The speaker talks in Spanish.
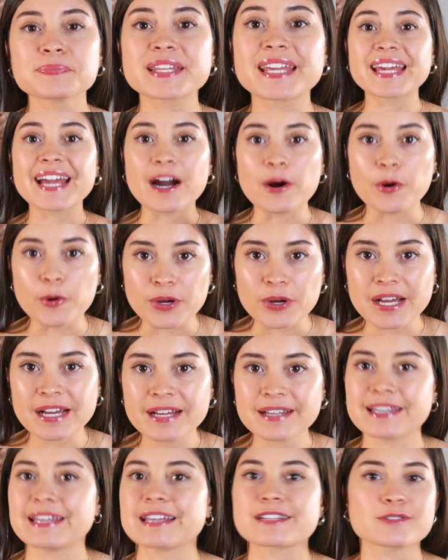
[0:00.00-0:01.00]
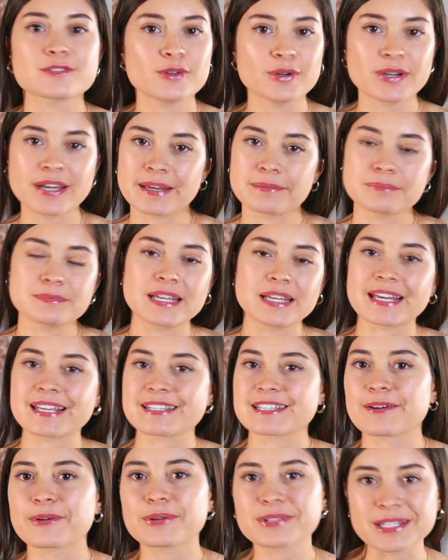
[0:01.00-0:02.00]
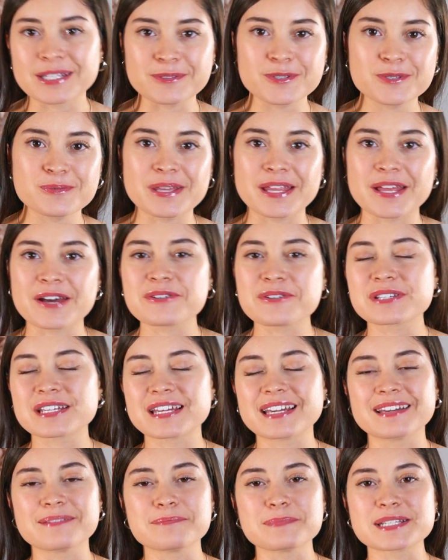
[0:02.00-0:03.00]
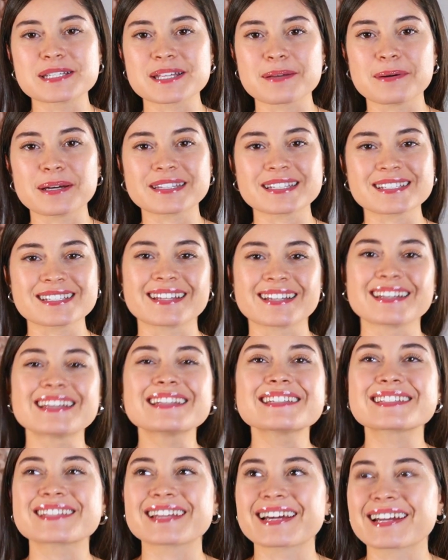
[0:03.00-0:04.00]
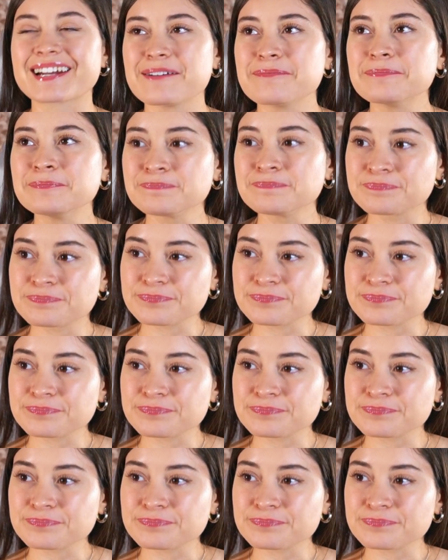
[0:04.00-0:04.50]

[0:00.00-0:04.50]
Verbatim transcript: que ahora, y es lo que de aquí saco tantos videos y mis debates en Instagram,